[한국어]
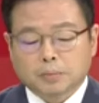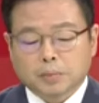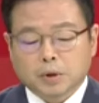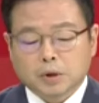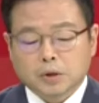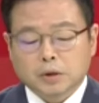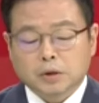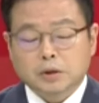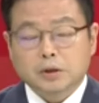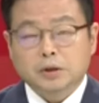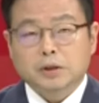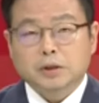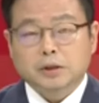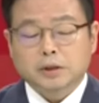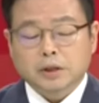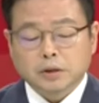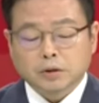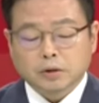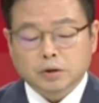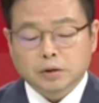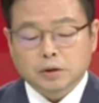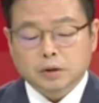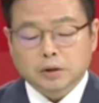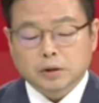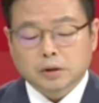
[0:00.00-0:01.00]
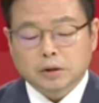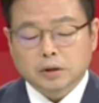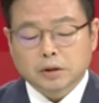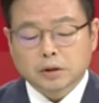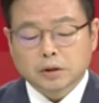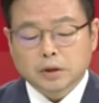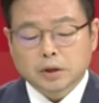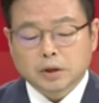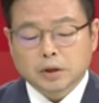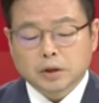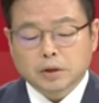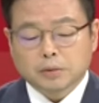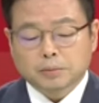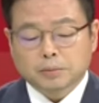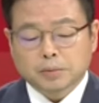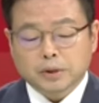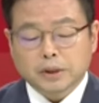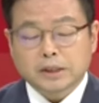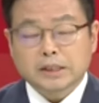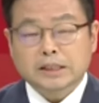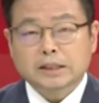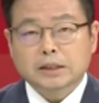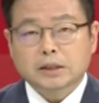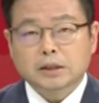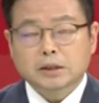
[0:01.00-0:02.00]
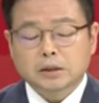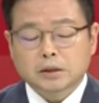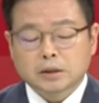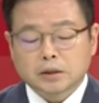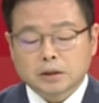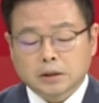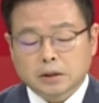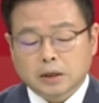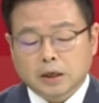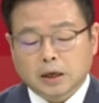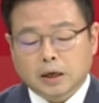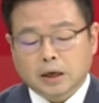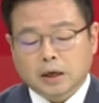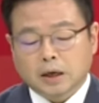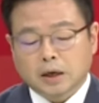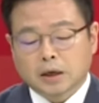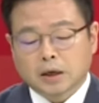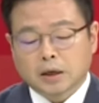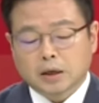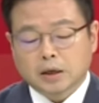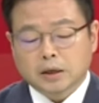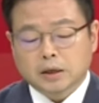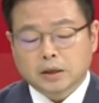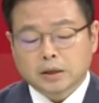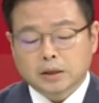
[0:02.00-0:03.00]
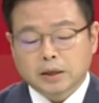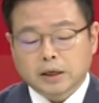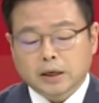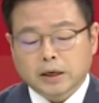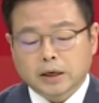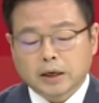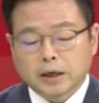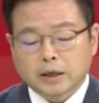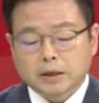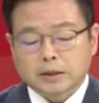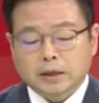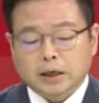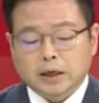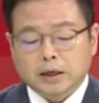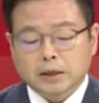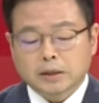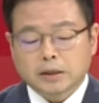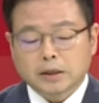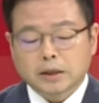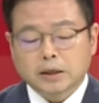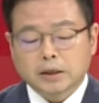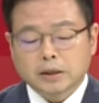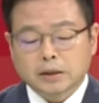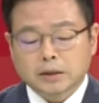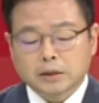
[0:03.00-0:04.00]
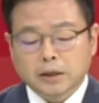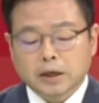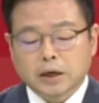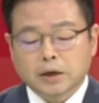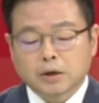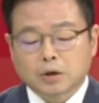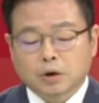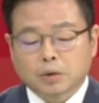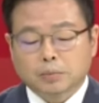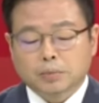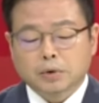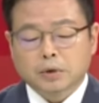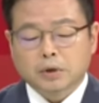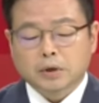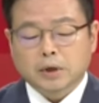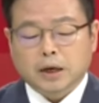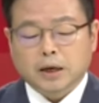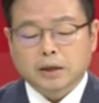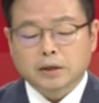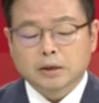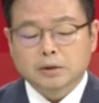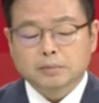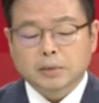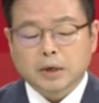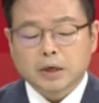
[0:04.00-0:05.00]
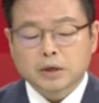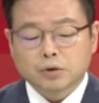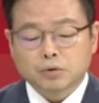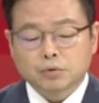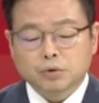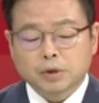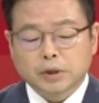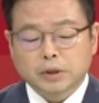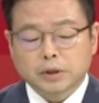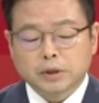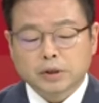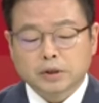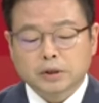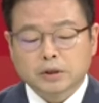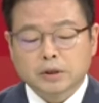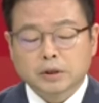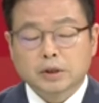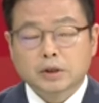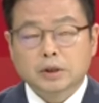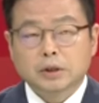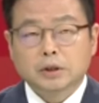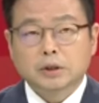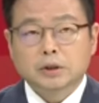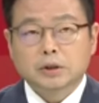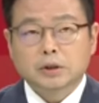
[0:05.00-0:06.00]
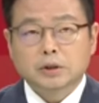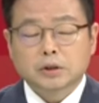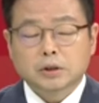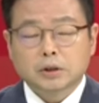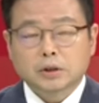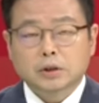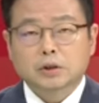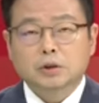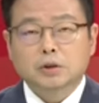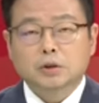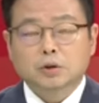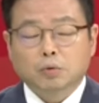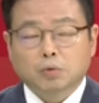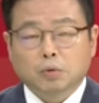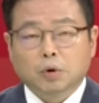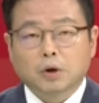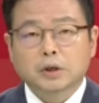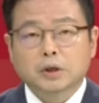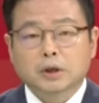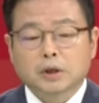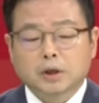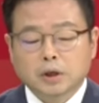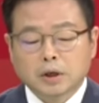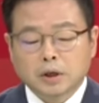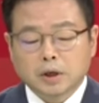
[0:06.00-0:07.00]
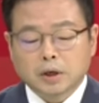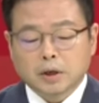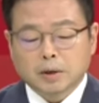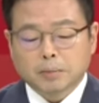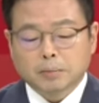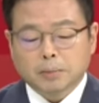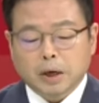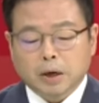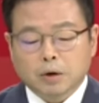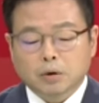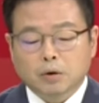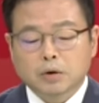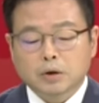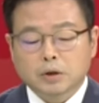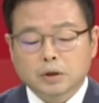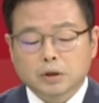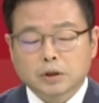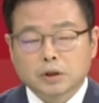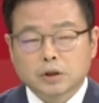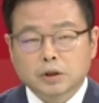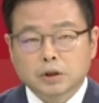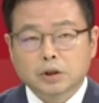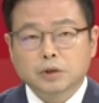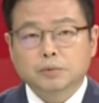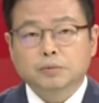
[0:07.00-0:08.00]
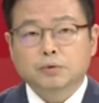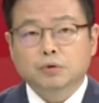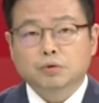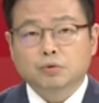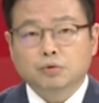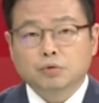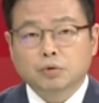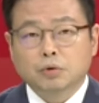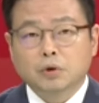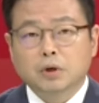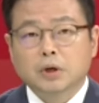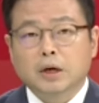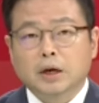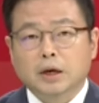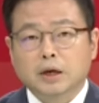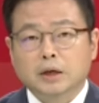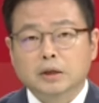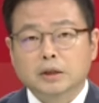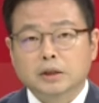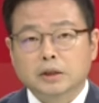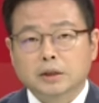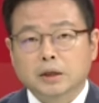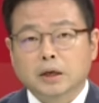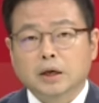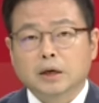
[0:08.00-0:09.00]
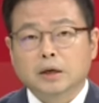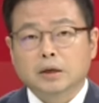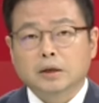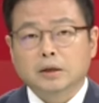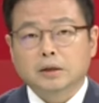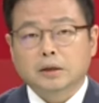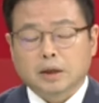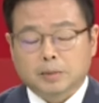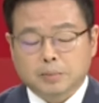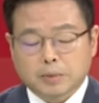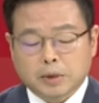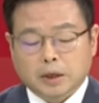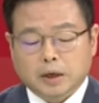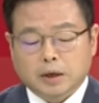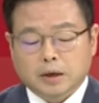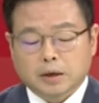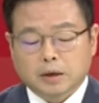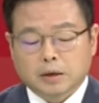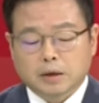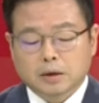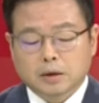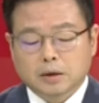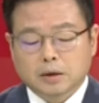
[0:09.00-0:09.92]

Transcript: 퍼스트 디센던트는 프리시즌을 지나 이제 장기 흥행 여부를 가늠할 수 있는 시즌 1이 8월 29일 날 시작됩니다.